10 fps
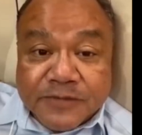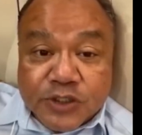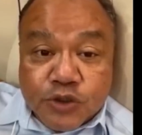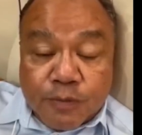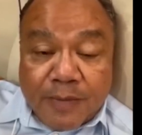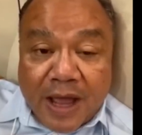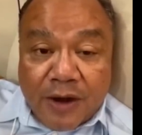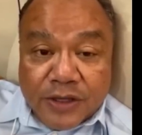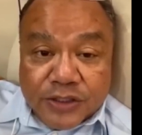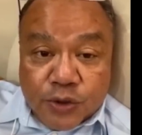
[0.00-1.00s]
ส่วนมากก็
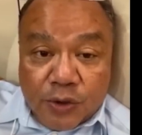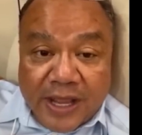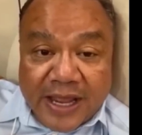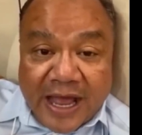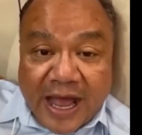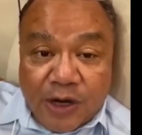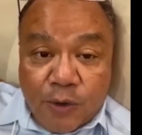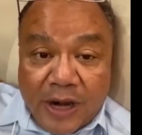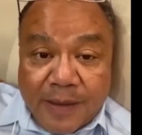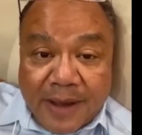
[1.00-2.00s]
จะส่งเลขาลง
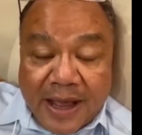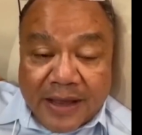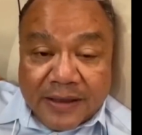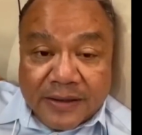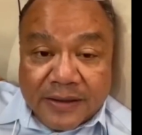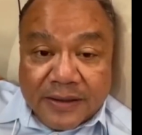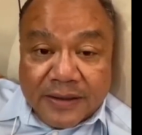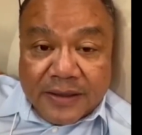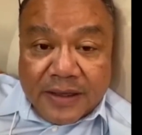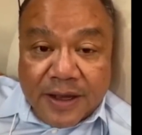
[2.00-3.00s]
อะไรมา
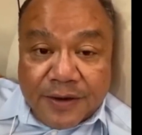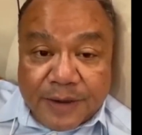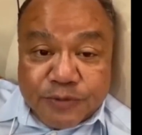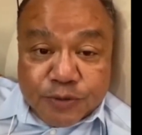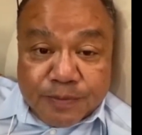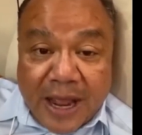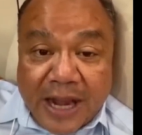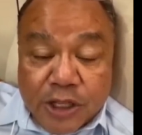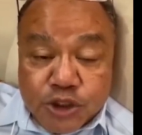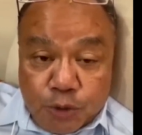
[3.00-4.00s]
รับจดหมายแล้ว
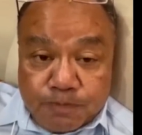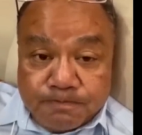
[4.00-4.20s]
ก็จบ